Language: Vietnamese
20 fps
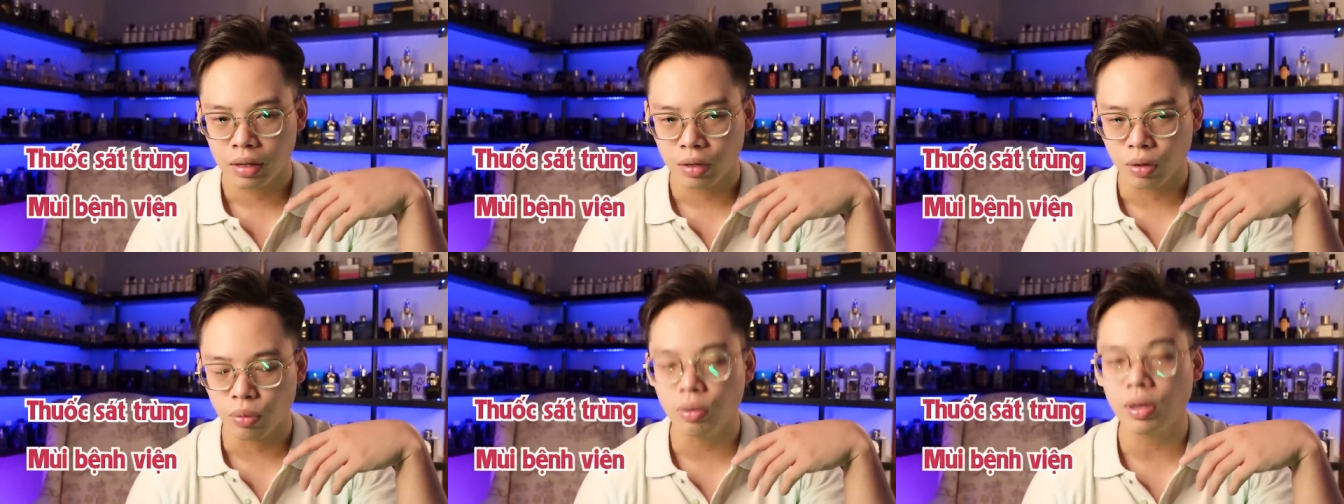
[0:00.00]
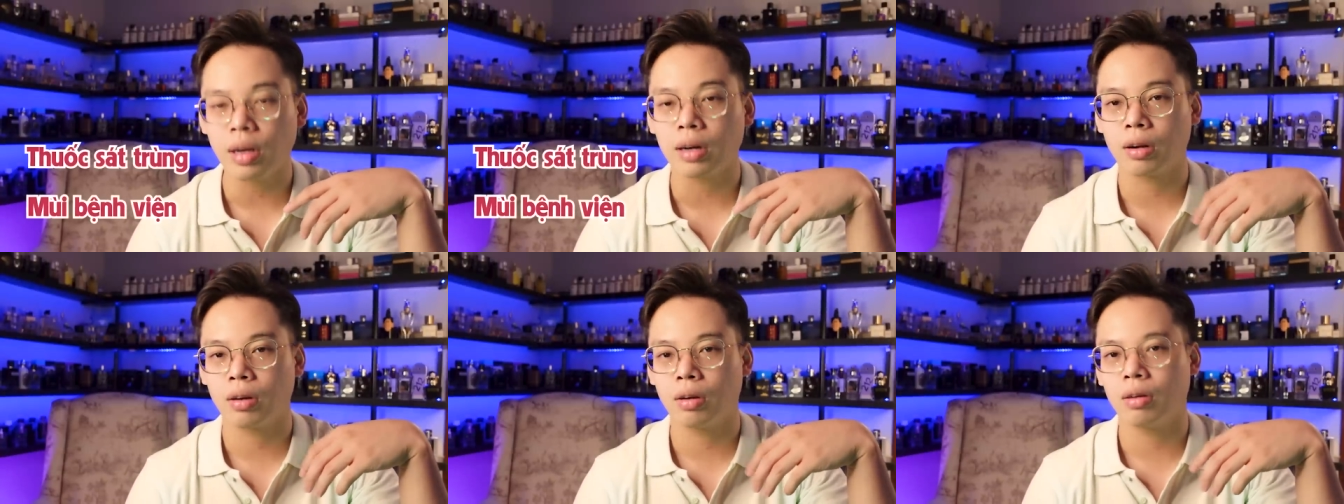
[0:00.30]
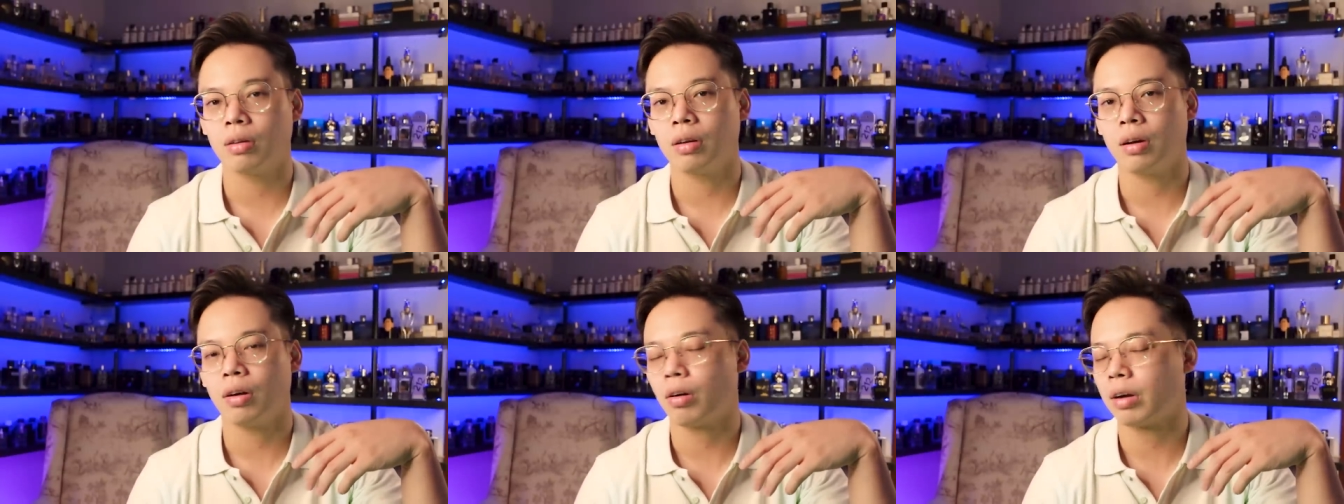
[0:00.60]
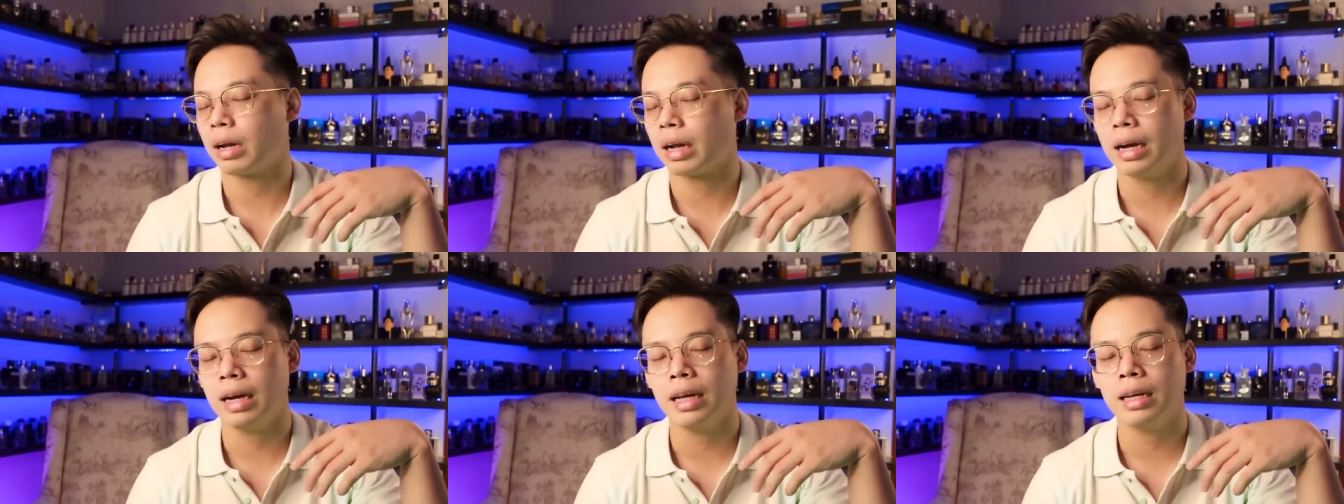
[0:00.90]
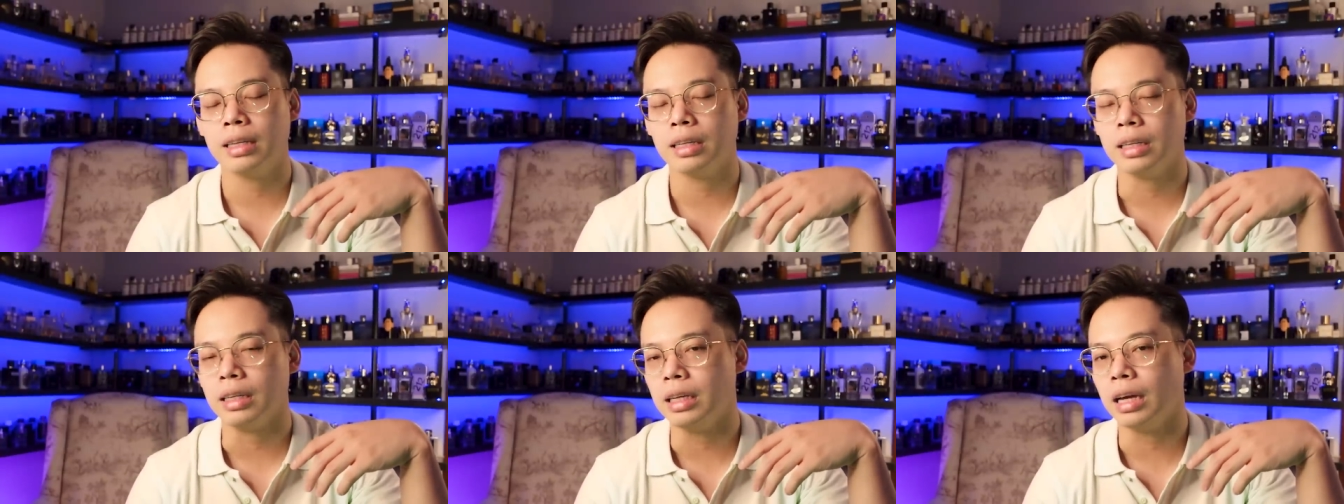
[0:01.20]
đúng đợt con này
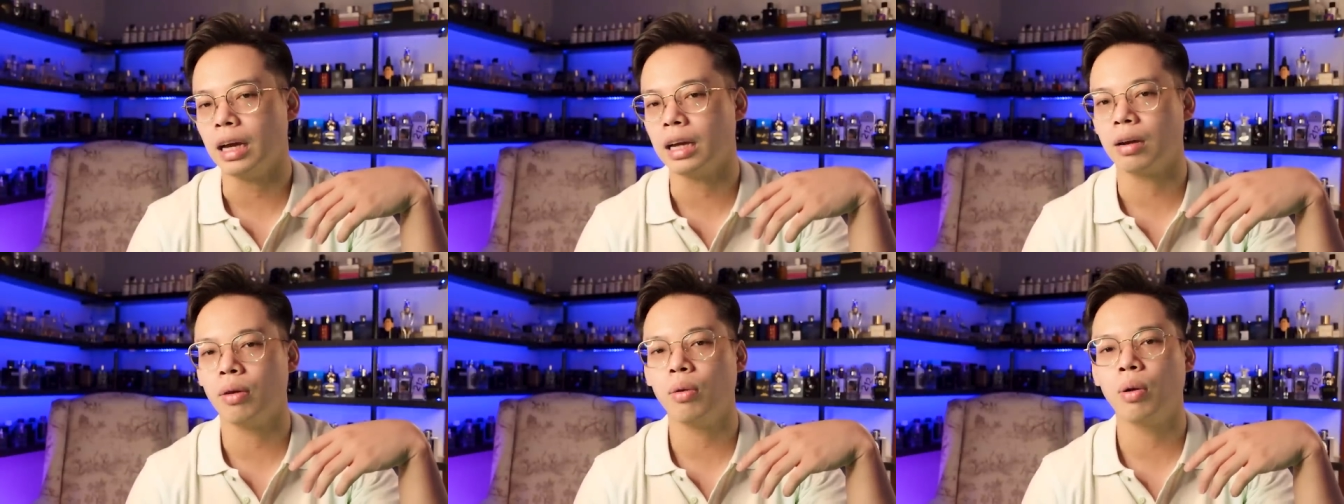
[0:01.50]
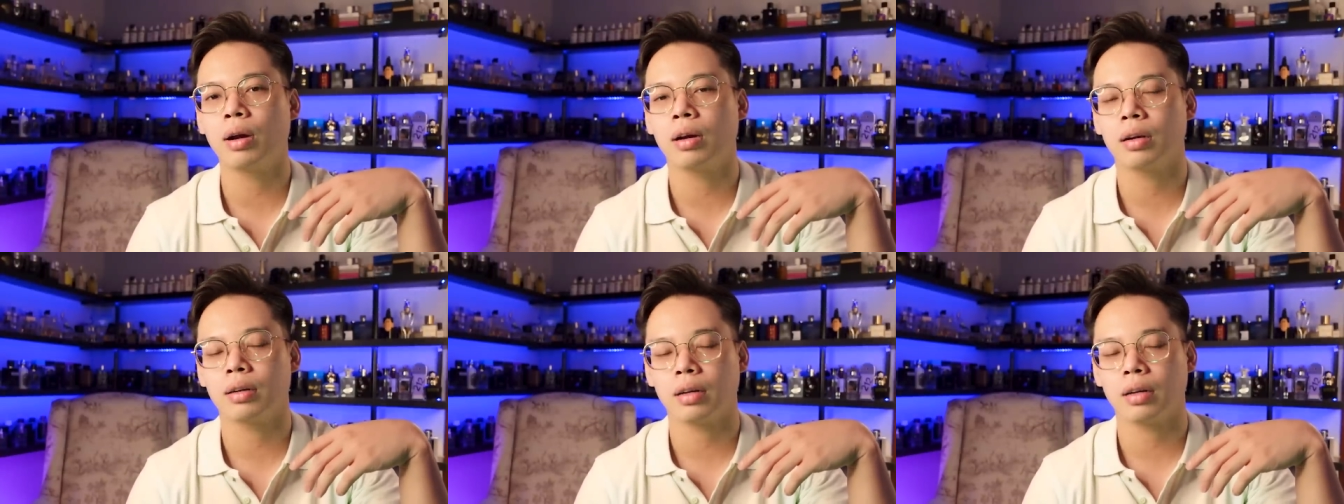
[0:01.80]
lên y hệt luôn